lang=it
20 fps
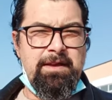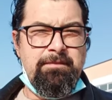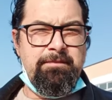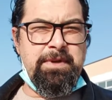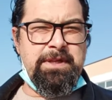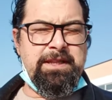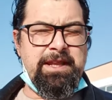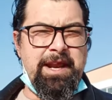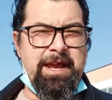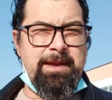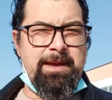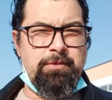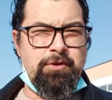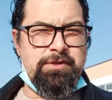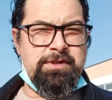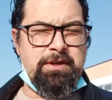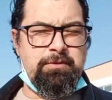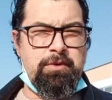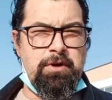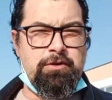Vedremo
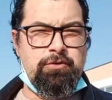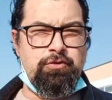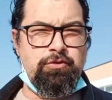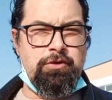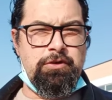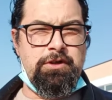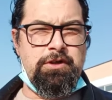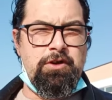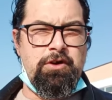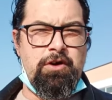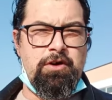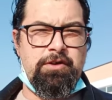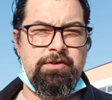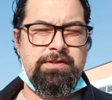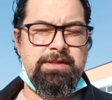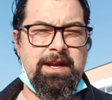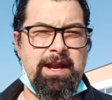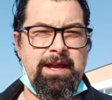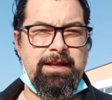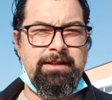se qualcuno di loro
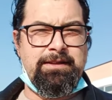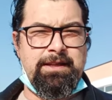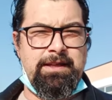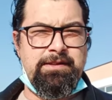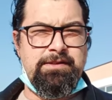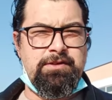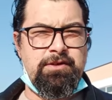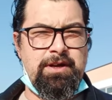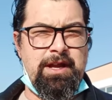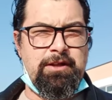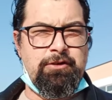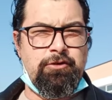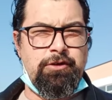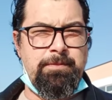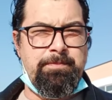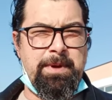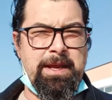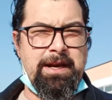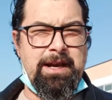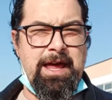sarà intenzionato
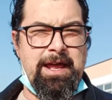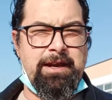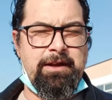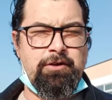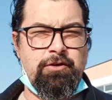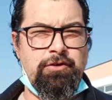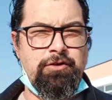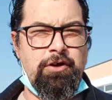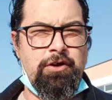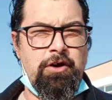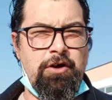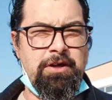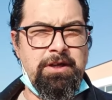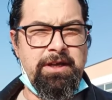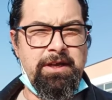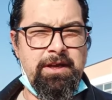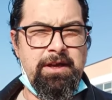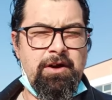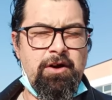di parlare con noi